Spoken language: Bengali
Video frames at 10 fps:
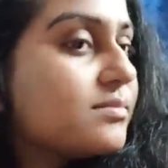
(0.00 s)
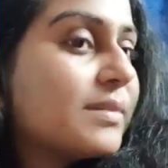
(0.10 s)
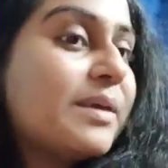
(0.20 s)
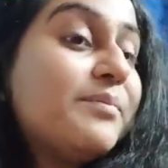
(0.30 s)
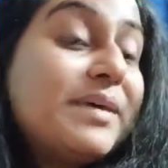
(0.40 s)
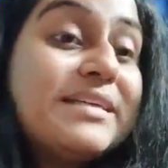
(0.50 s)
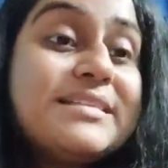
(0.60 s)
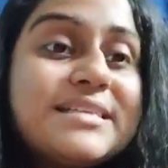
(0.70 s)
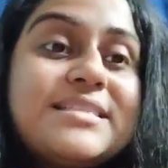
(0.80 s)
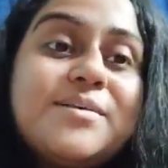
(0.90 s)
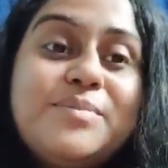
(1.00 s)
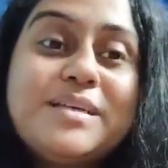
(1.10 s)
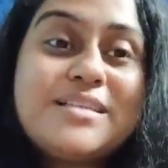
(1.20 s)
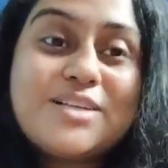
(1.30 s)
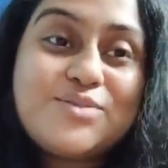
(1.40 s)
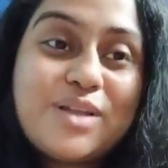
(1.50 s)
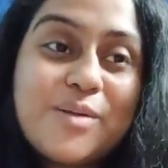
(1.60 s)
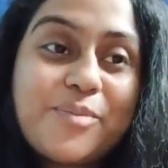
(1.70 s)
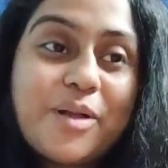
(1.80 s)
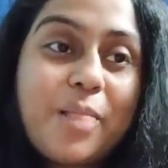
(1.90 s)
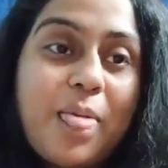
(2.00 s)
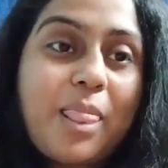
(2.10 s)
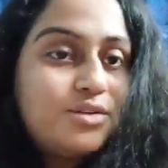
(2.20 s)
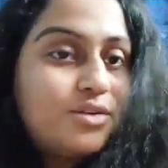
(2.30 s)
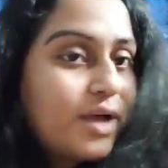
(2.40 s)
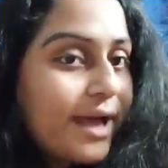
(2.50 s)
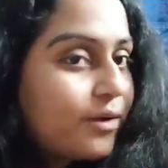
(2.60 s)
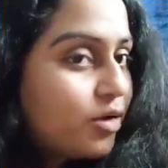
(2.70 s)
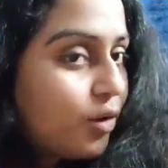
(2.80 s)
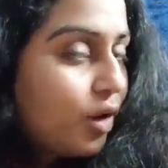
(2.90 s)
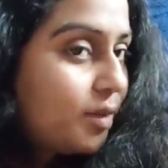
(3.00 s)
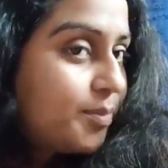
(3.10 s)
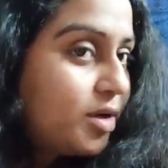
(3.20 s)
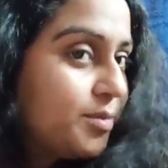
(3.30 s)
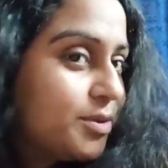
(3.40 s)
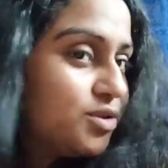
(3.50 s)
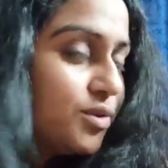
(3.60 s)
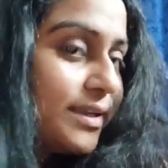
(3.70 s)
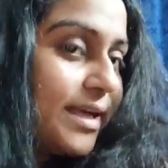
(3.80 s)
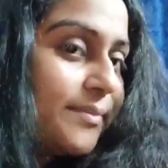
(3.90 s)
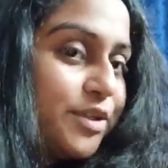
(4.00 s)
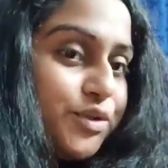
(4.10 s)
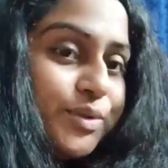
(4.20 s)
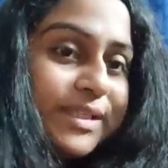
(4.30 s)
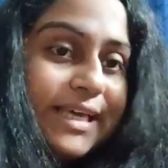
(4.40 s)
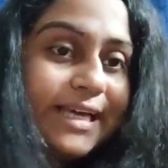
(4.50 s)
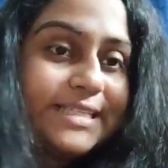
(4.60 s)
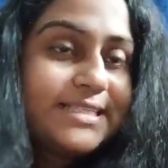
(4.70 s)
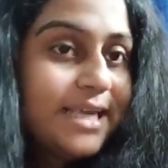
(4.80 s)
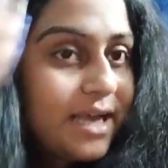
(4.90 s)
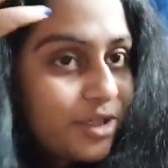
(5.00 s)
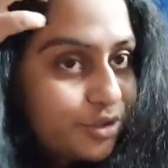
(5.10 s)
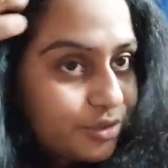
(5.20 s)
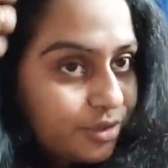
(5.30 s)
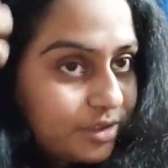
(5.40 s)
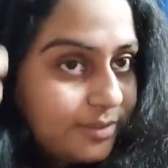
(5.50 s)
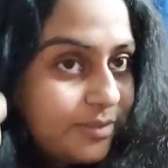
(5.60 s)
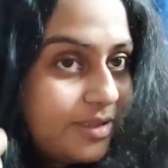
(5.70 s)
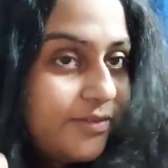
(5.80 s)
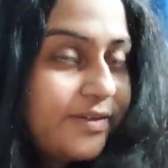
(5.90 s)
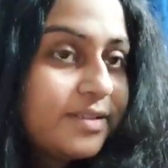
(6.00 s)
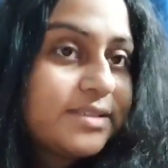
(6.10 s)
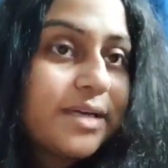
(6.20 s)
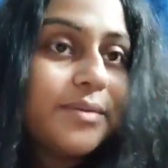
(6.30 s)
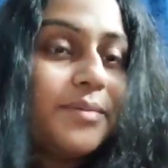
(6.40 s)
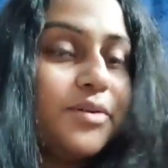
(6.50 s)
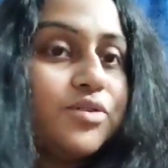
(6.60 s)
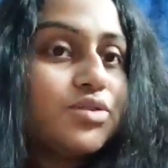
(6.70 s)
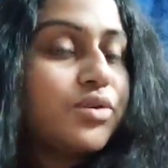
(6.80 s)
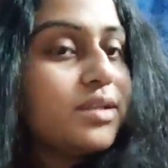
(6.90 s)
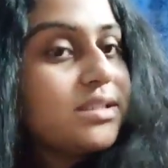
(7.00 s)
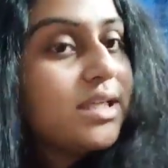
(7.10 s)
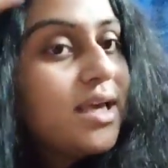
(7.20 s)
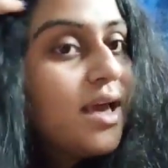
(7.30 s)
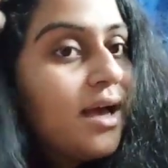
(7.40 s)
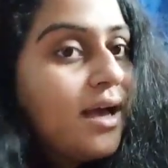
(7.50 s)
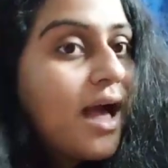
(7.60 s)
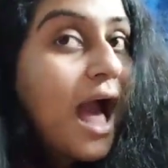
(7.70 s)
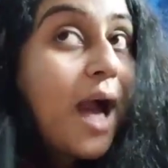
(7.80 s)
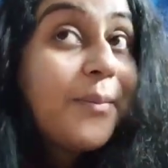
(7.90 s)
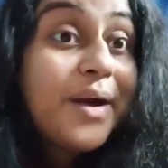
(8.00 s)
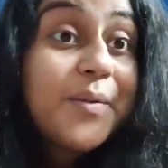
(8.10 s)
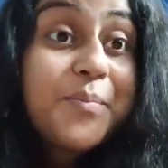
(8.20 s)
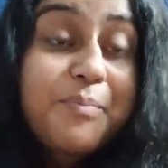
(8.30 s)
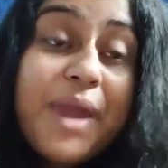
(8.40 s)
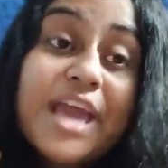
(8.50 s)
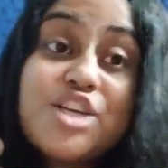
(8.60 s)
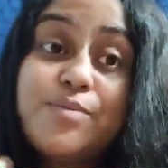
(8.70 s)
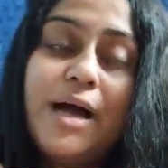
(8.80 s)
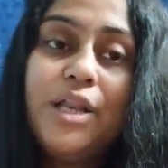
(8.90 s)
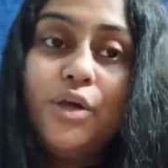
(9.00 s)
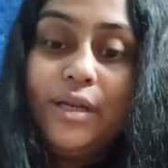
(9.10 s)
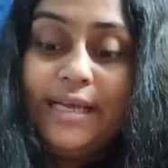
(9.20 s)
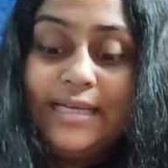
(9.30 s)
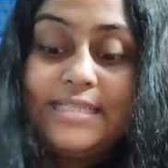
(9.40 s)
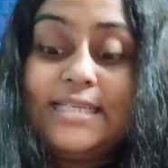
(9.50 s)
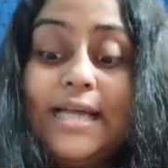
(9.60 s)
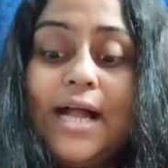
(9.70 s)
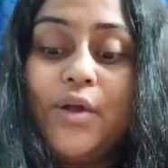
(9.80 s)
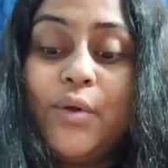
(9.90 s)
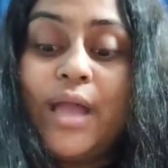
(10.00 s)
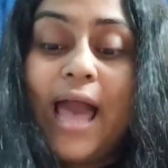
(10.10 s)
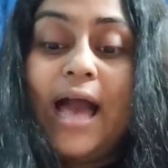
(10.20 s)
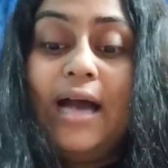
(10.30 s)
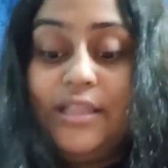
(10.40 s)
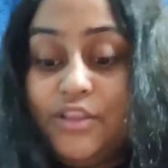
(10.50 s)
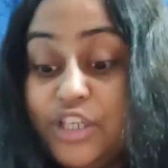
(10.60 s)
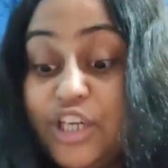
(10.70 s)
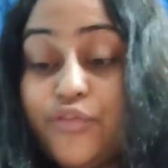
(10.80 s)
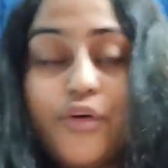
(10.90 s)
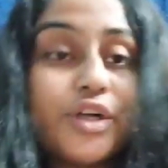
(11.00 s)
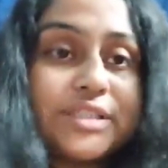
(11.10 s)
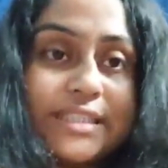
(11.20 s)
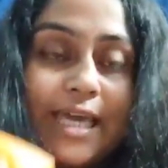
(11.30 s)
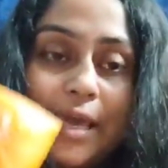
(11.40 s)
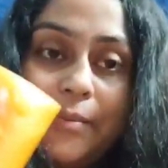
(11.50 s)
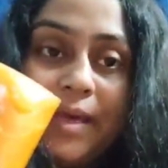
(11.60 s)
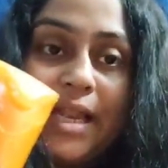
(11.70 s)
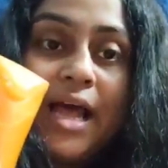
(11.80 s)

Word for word: মানে ভিজেছে ভিজা চুলের পরে তো এখন অল্প অল্প চুলটা আমার শুকিয়ে গেছে আর সত্যি কথা বলতে ফার্স্ট টাইম আমি ইউজ করেছি আমার বেশ ভালো লেগেছে কারণ থ্রি ফর্টি এম